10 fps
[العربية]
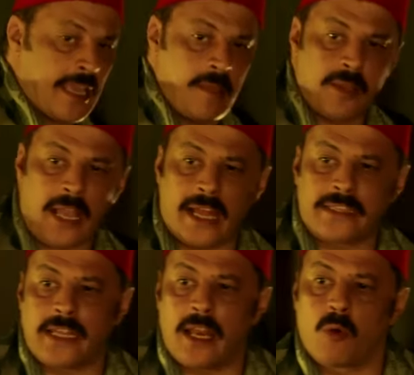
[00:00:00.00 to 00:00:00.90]
اجيبك
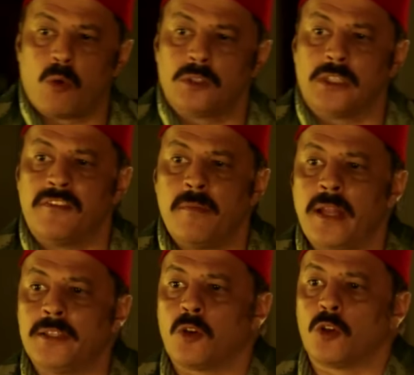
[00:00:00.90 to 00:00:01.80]
حتى لو كنت في
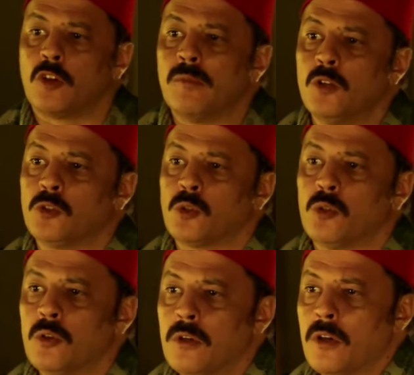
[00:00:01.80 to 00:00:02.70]
بلادك كوتوموتو
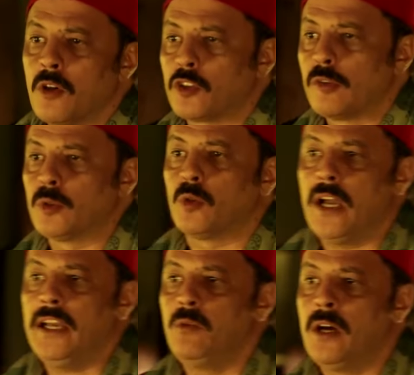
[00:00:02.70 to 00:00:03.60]
كوتوموتو يا
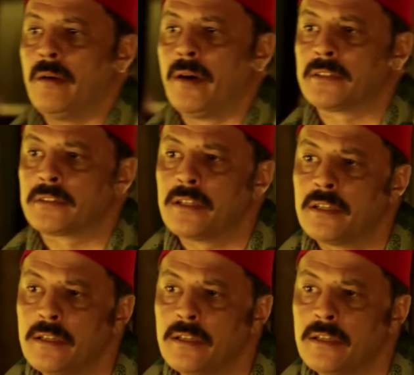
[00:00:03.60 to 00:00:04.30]
حلوه يا بط